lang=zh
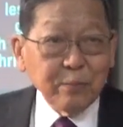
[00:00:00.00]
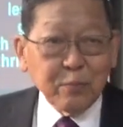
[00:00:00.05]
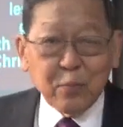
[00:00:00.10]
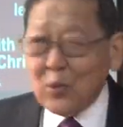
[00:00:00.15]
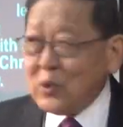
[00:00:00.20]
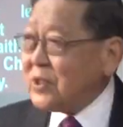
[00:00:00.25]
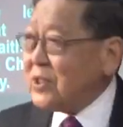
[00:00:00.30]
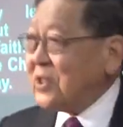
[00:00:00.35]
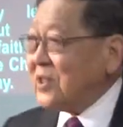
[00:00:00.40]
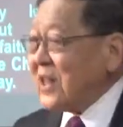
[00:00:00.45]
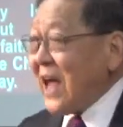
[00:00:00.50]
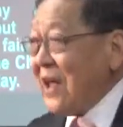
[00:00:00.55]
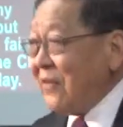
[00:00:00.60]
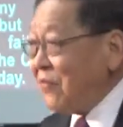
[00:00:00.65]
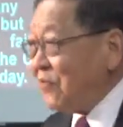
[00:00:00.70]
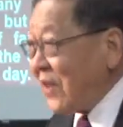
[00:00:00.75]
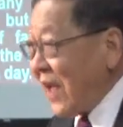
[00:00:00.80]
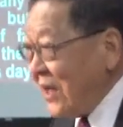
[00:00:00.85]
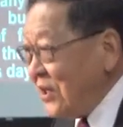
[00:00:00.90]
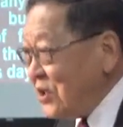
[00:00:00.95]
不是
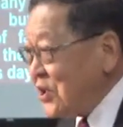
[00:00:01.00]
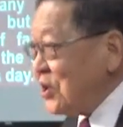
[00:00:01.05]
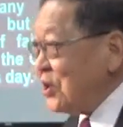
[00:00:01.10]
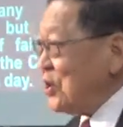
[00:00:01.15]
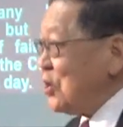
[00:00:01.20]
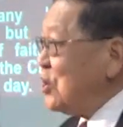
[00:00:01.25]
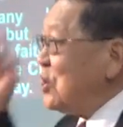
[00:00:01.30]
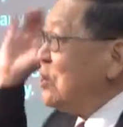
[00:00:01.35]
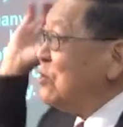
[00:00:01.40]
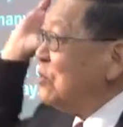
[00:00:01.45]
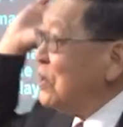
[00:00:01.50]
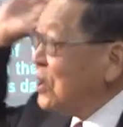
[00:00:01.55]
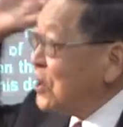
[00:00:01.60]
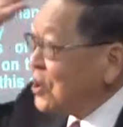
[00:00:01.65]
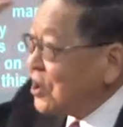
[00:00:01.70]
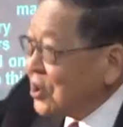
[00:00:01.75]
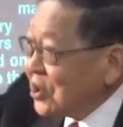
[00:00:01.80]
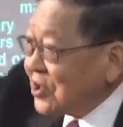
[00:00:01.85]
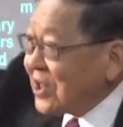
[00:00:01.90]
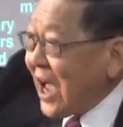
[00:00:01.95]
单单指旧约
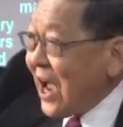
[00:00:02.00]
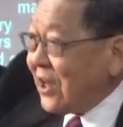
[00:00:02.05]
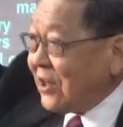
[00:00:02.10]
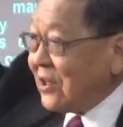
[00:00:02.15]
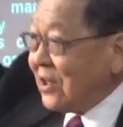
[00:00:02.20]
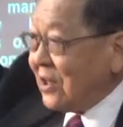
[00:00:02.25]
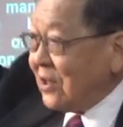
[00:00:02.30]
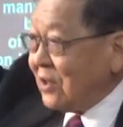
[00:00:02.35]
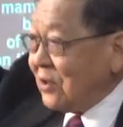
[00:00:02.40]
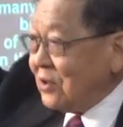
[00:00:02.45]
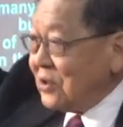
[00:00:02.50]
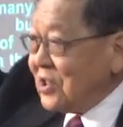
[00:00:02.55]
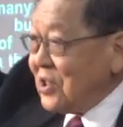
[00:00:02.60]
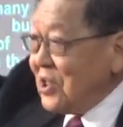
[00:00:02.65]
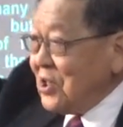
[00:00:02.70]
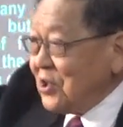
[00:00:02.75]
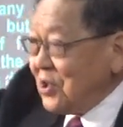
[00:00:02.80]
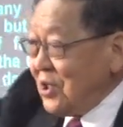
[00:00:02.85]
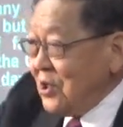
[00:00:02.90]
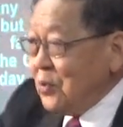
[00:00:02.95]
时代的
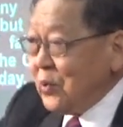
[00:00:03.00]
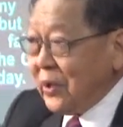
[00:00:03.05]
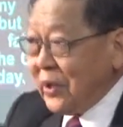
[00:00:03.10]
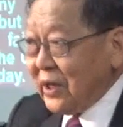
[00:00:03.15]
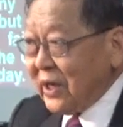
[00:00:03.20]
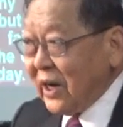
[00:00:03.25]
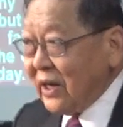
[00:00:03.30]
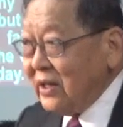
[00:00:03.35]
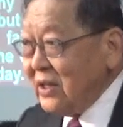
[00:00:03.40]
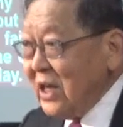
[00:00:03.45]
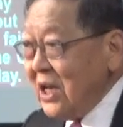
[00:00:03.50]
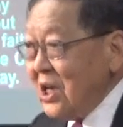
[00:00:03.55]
信心伟人，